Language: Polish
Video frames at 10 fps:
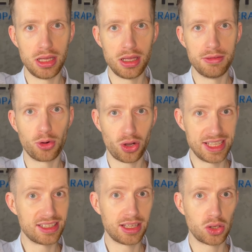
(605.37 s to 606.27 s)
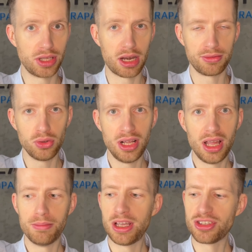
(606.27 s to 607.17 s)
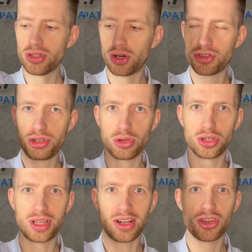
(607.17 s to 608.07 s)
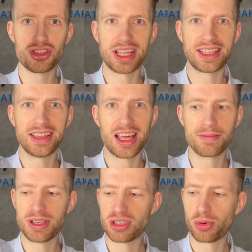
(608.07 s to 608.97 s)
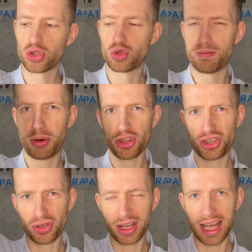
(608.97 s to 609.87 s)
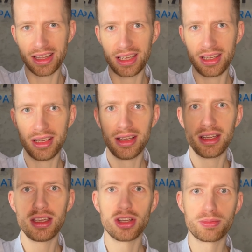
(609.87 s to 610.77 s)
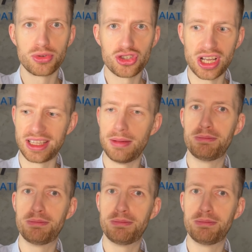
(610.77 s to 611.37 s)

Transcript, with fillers: y, w okolicy tego nerwu, będzie dochodziło do tego, że ten nerw będzie po prostu pociągany i odpuszczany,